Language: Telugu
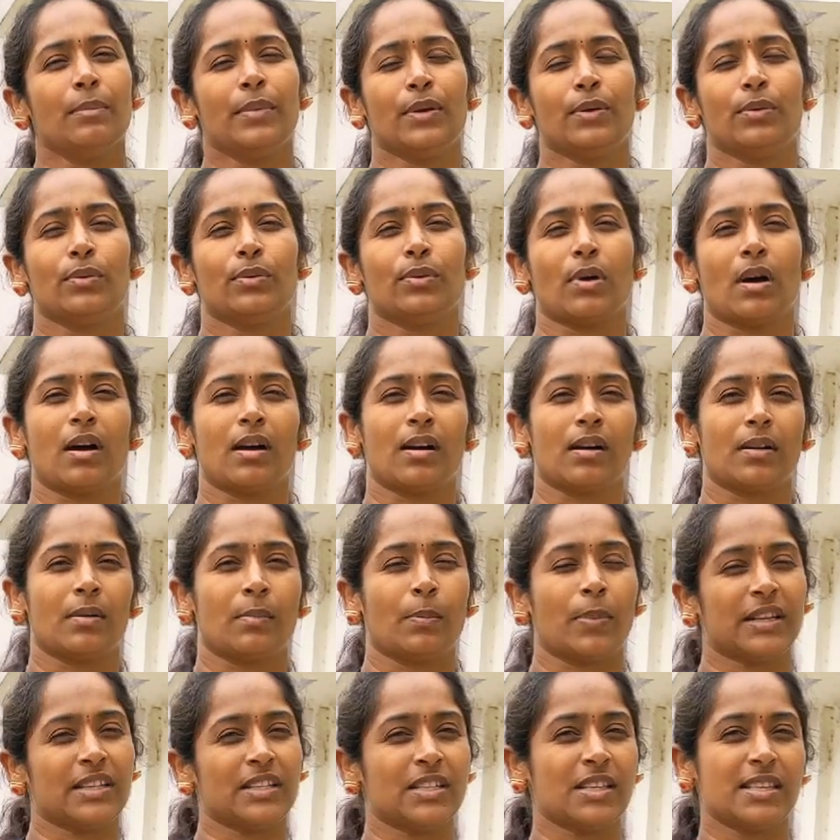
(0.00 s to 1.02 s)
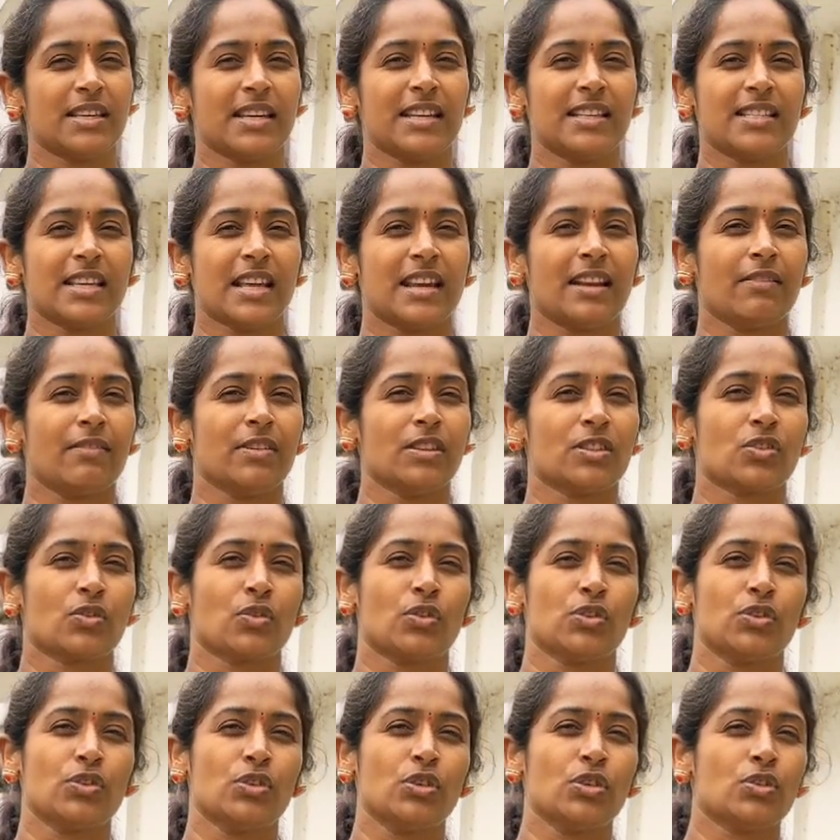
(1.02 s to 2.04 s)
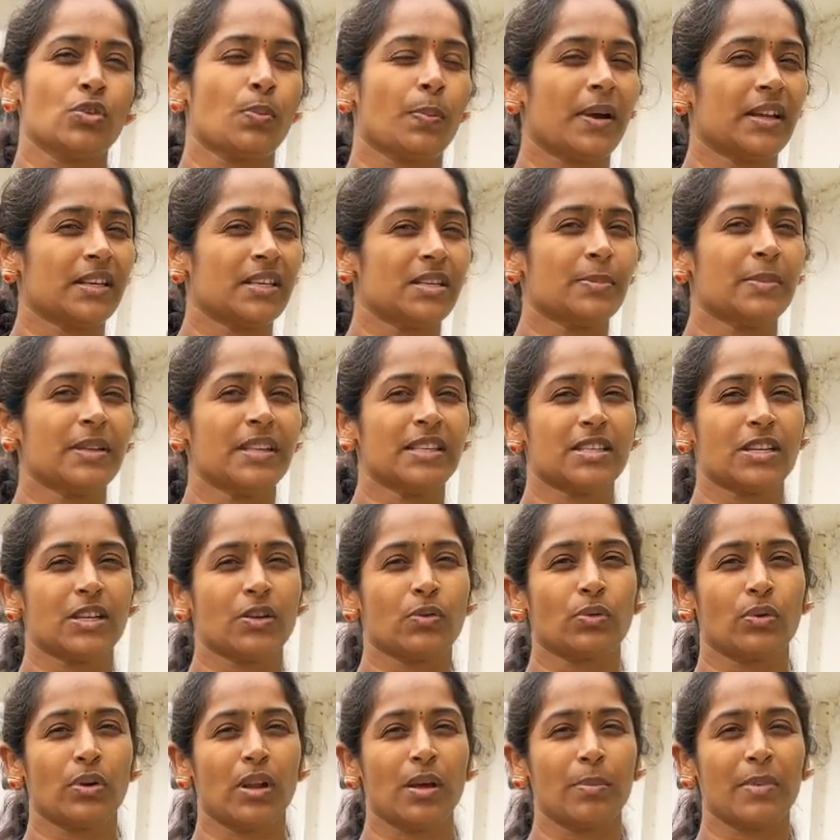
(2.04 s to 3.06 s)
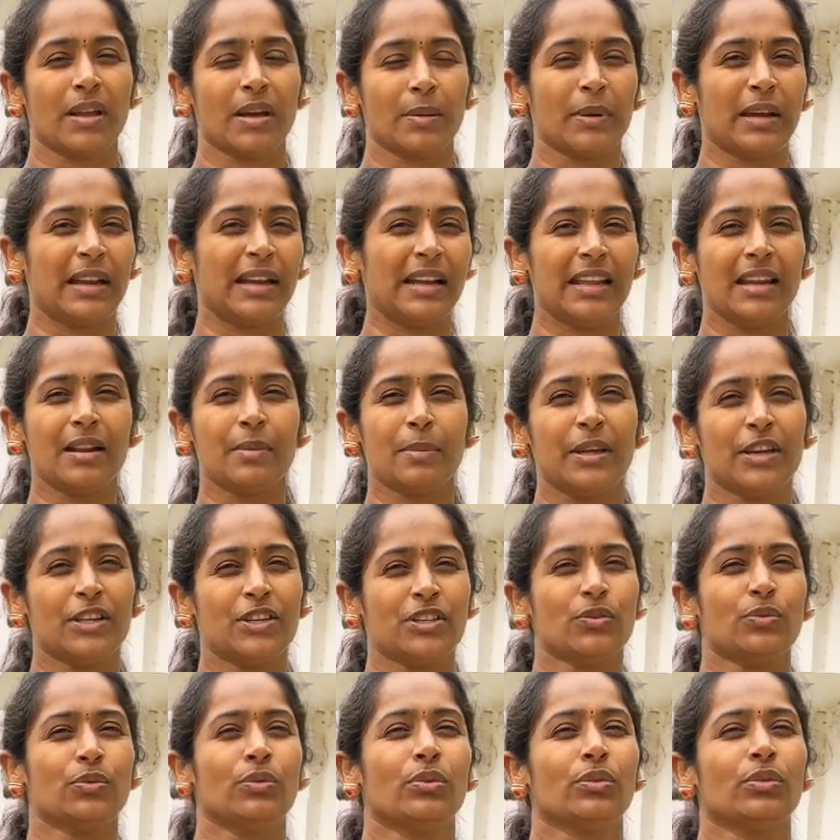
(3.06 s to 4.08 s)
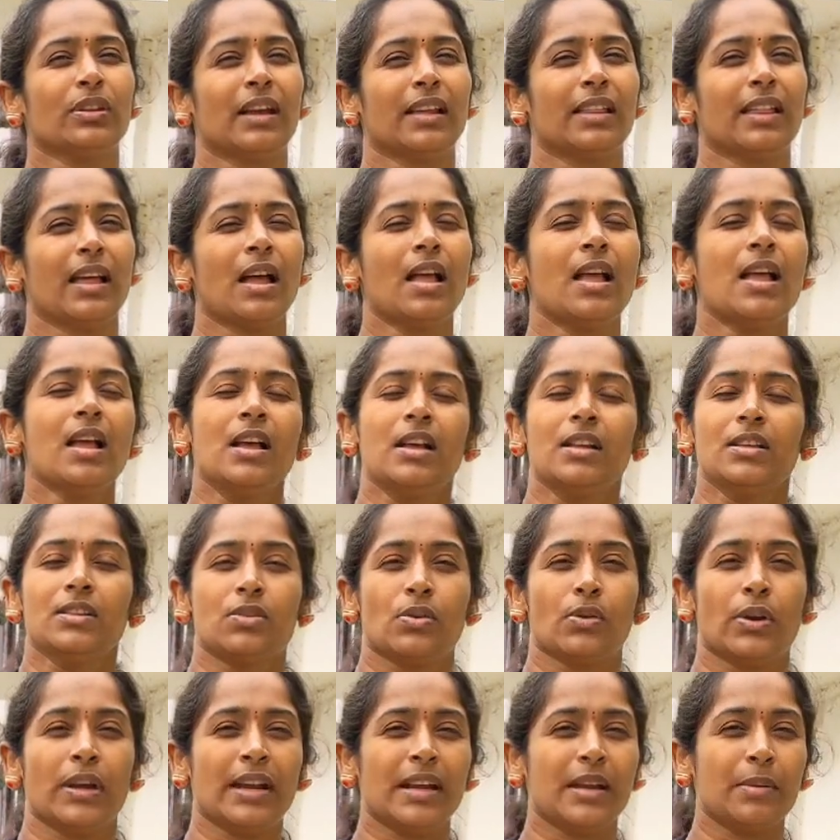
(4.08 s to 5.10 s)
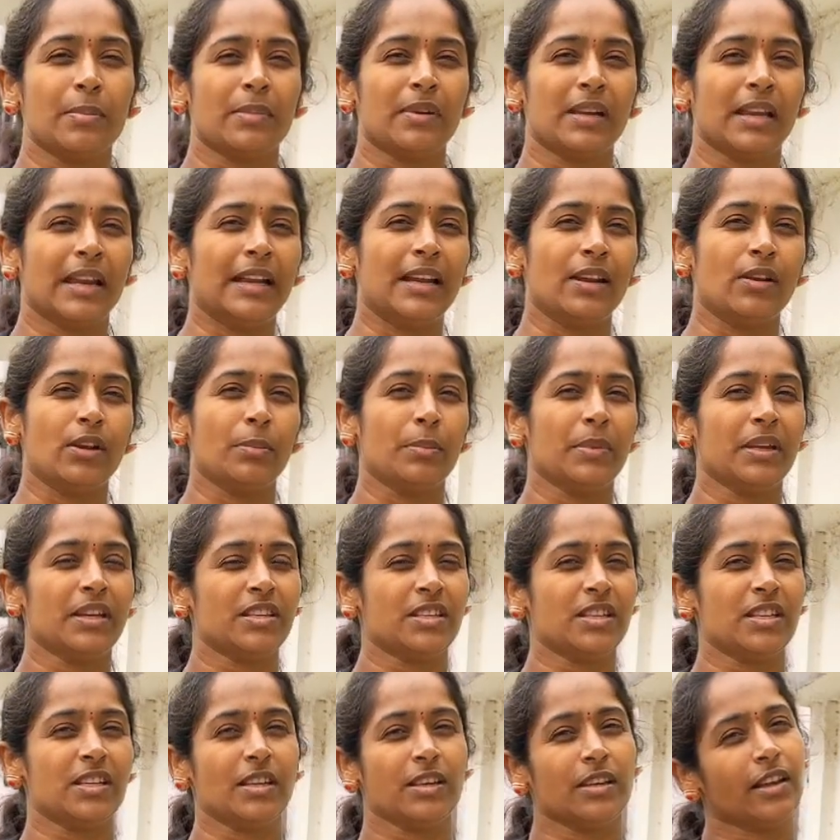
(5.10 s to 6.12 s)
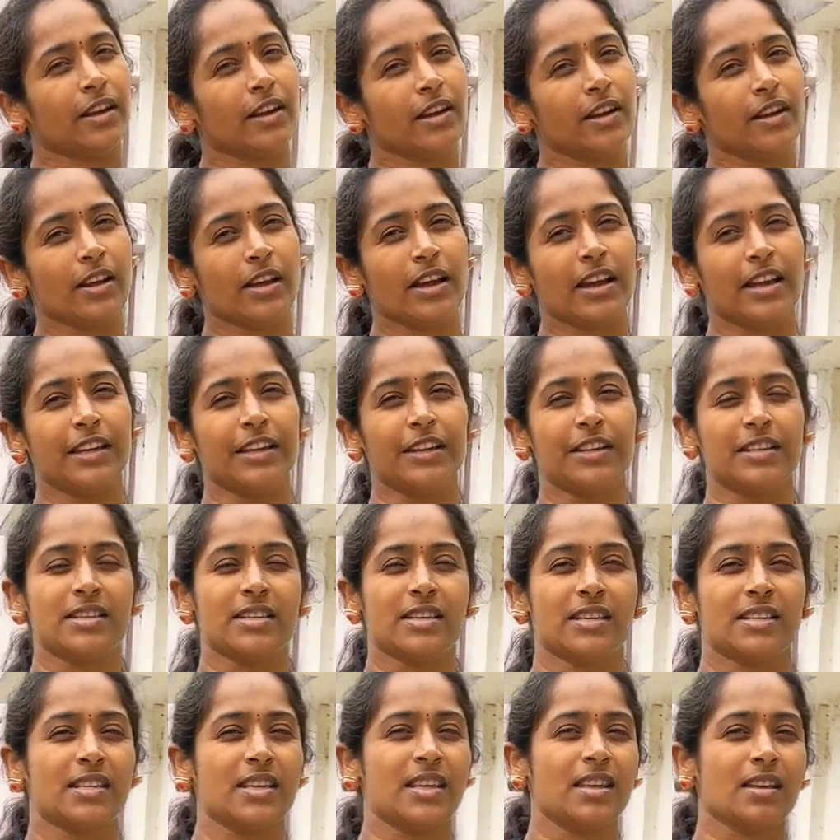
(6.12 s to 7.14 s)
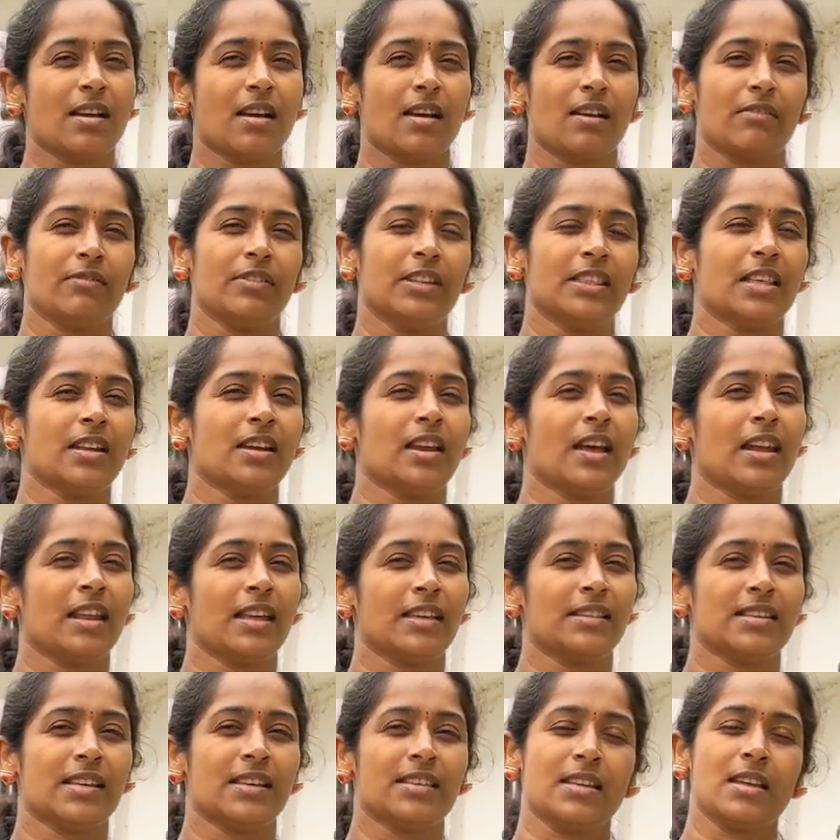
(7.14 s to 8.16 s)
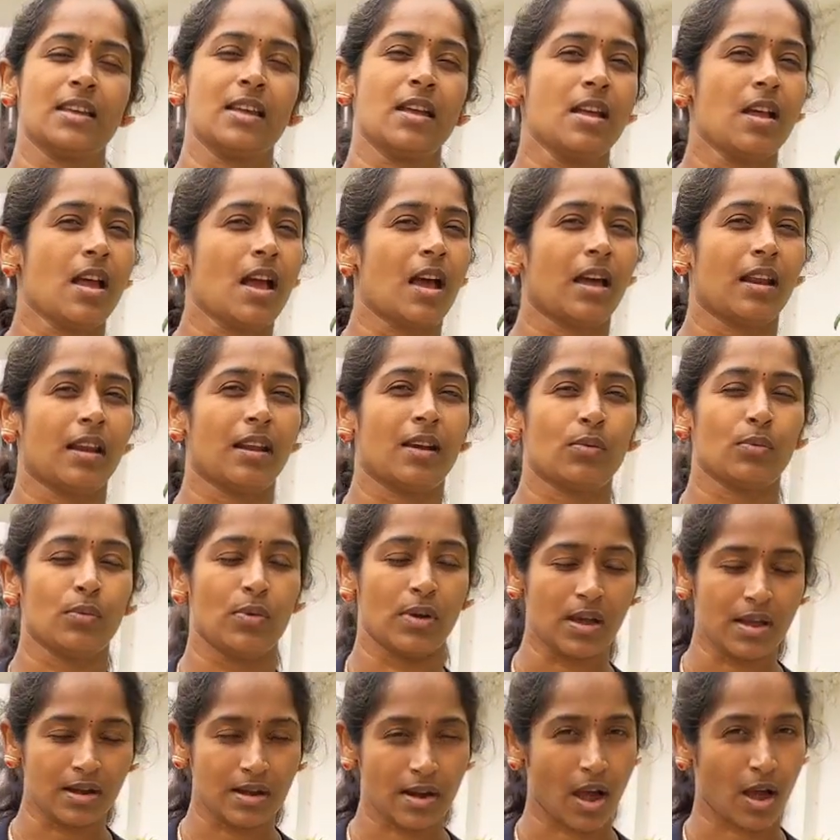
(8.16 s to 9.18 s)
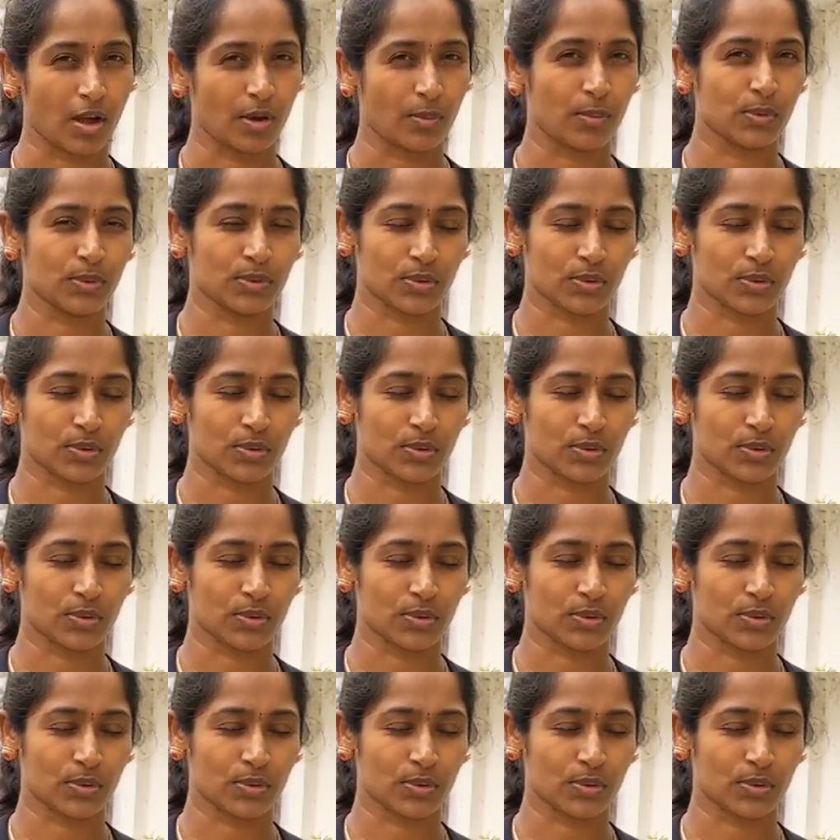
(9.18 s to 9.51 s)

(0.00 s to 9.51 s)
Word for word: మీరు ఆ పచ్చి సీడ్స్ అయినా వేసుకోవచ్చు సో పచ్చిమిర్చి కూడా మనం ఎండిన మిర్చి ఉంటుంది కదా సో ఎండి ఎండిన మిర్చి రెండుగా ఇర్చేసి ఆ విత్తనాలు వేసేసి అలా కూడా నారు